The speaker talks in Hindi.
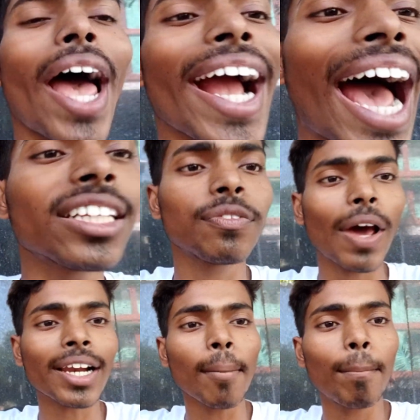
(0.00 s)

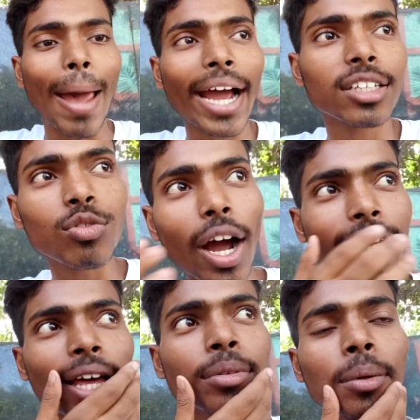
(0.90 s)
स्वागत वेलकम बैक
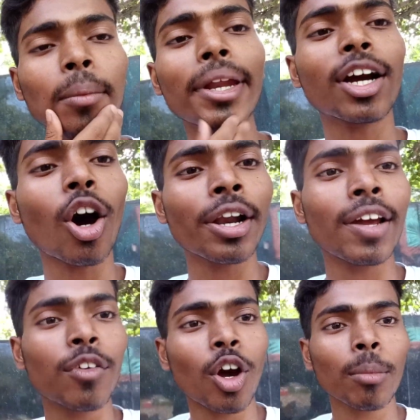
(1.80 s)
स्वागत आप सभी के मेरे एक
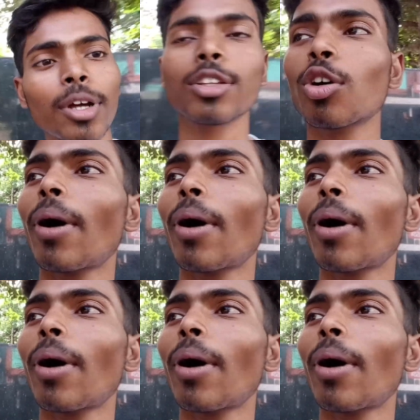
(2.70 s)
और नए ब्लॉग